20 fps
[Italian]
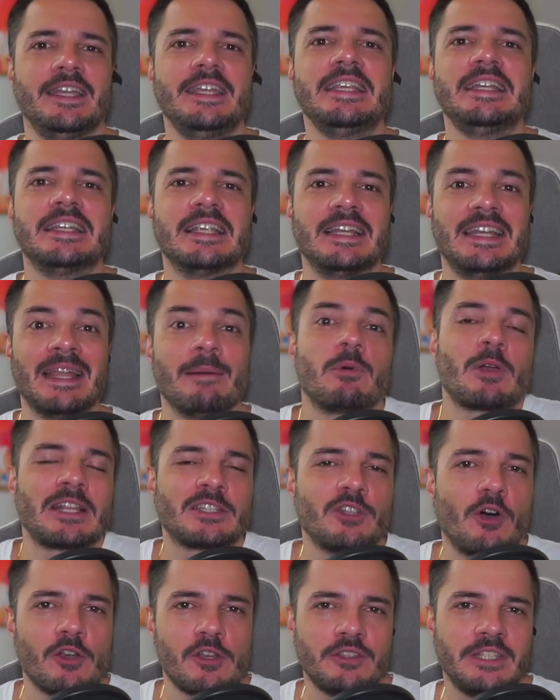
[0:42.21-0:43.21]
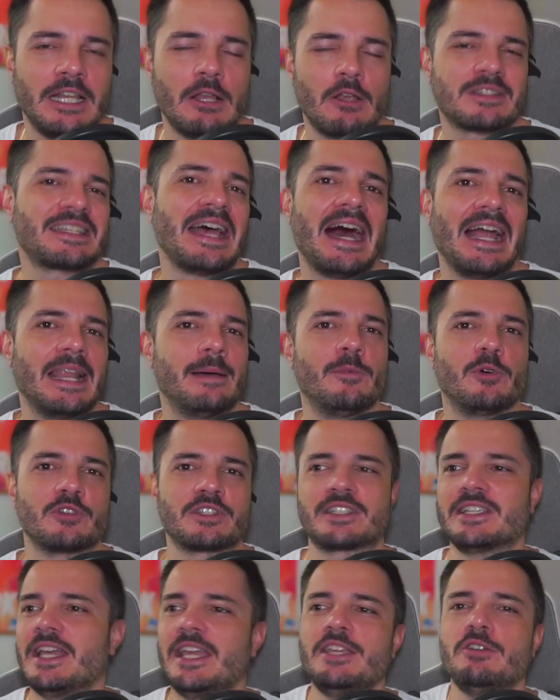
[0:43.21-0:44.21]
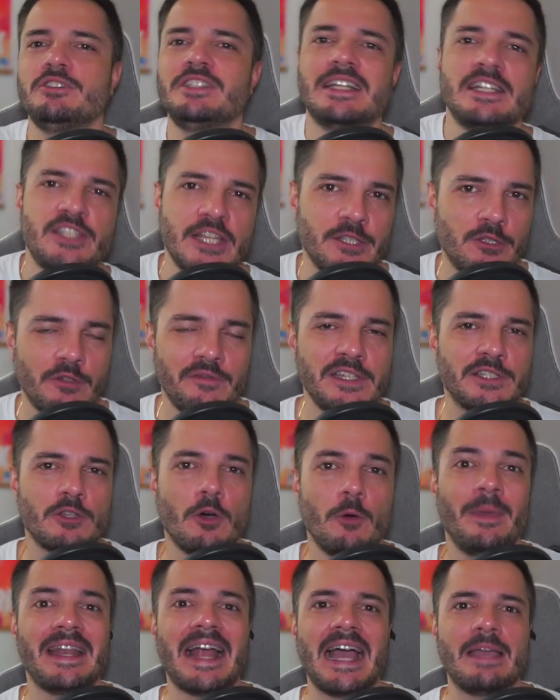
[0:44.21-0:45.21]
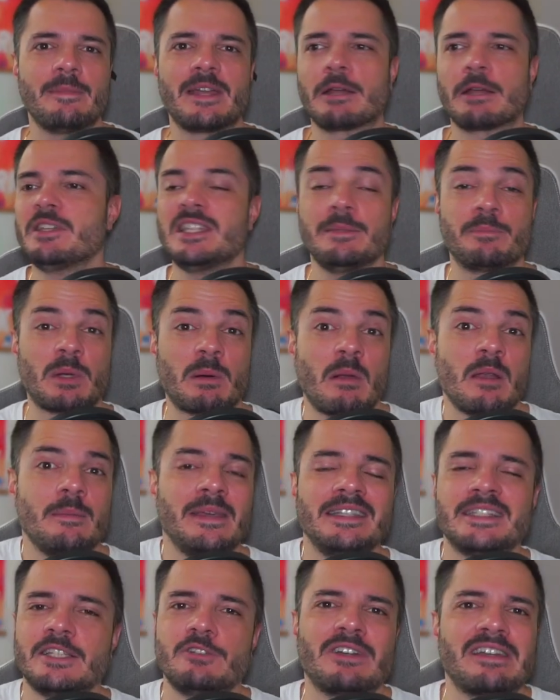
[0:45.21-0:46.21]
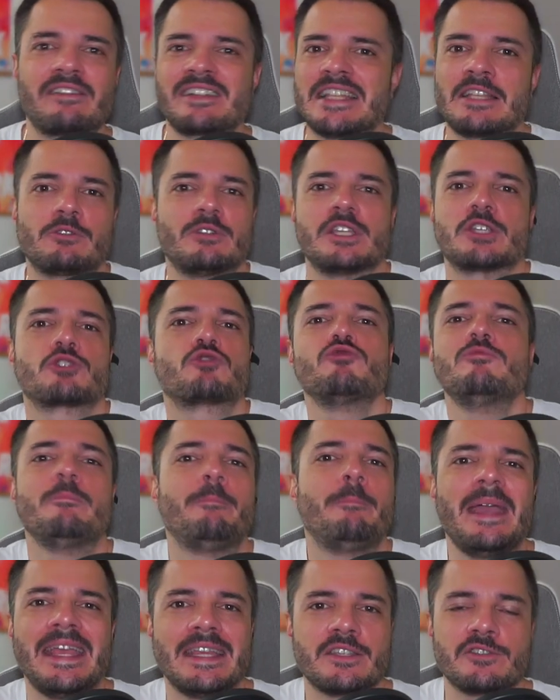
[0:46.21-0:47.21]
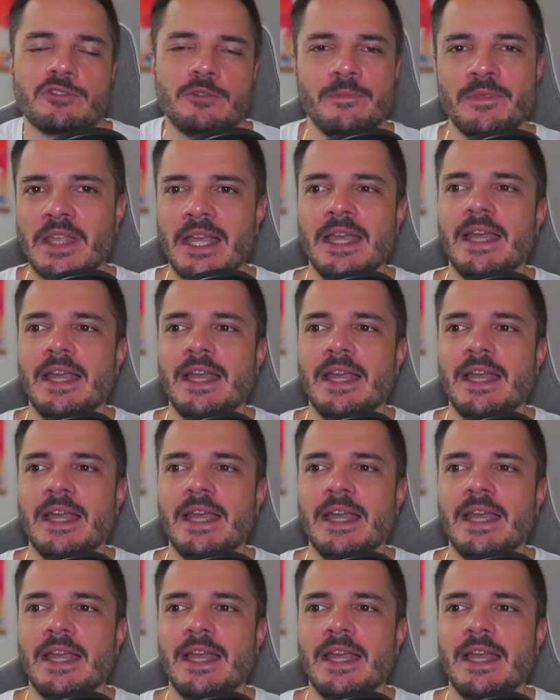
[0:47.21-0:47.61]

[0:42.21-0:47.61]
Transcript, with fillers: il laboratorio di Los Alamos e io di recente ho visto Oppenheimer, quindi probabilmente non avrei dato nessun peso